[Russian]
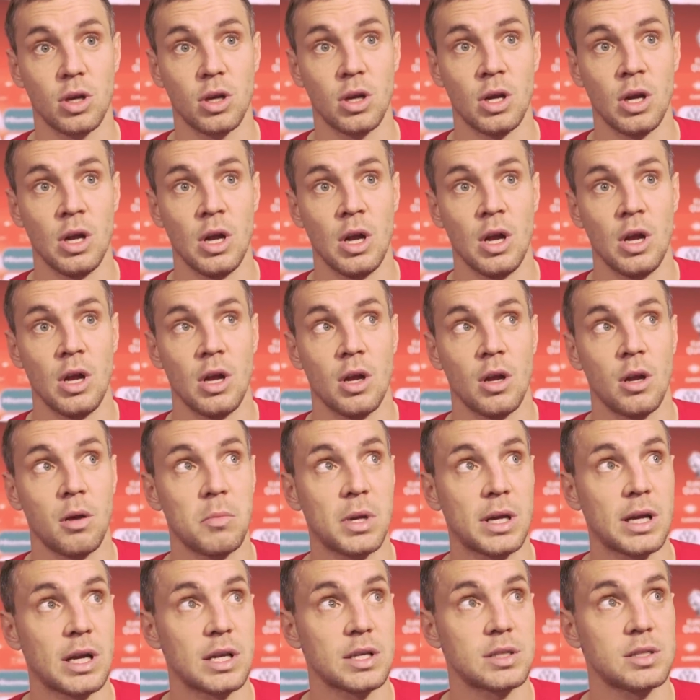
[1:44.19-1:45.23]
И а,
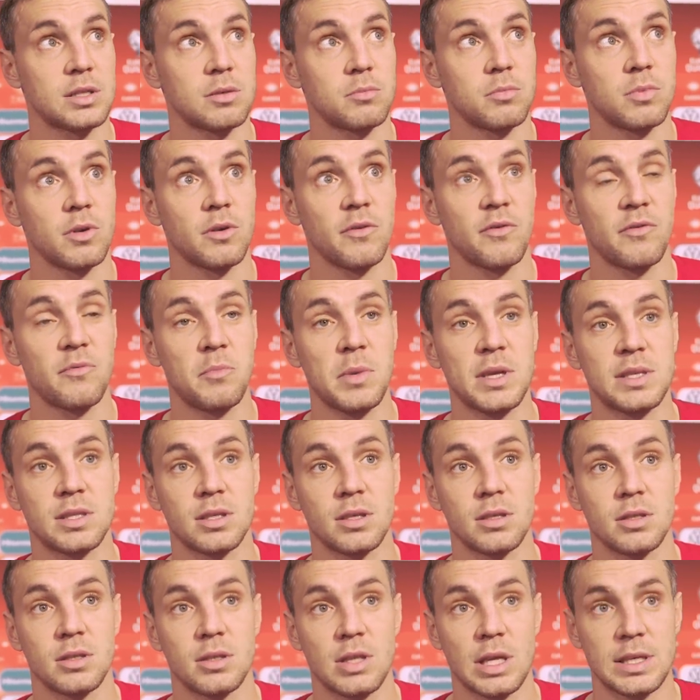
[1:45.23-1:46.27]
мне кажется, мы
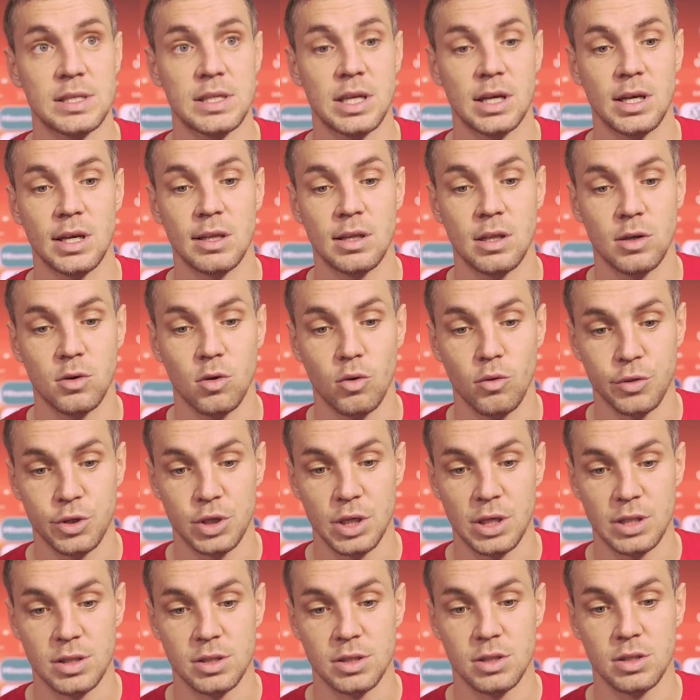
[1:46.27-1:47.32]
вместе достигли такого
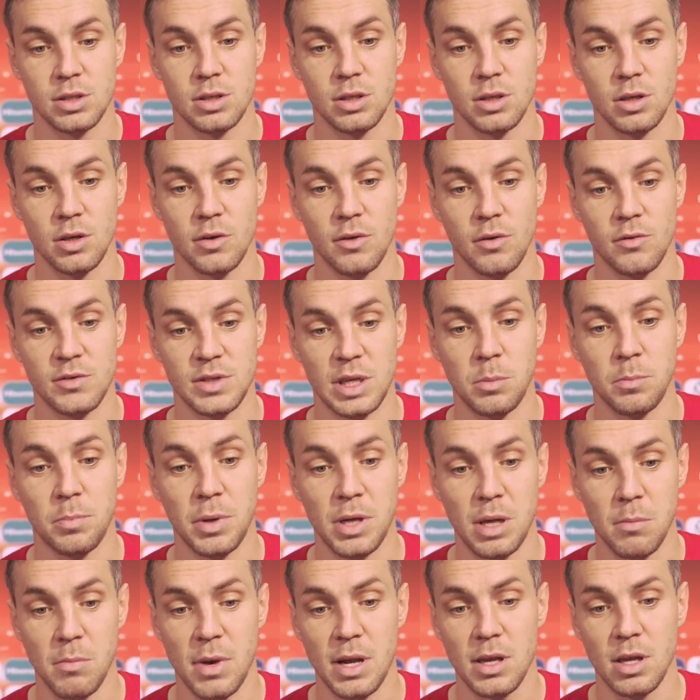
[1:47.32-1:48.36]
сейчас э,
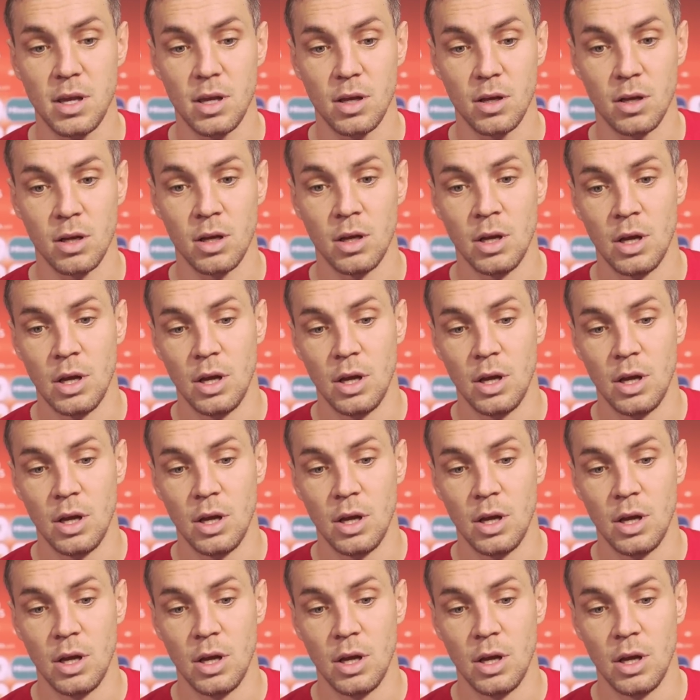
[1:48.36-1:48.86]
взаимопонимания.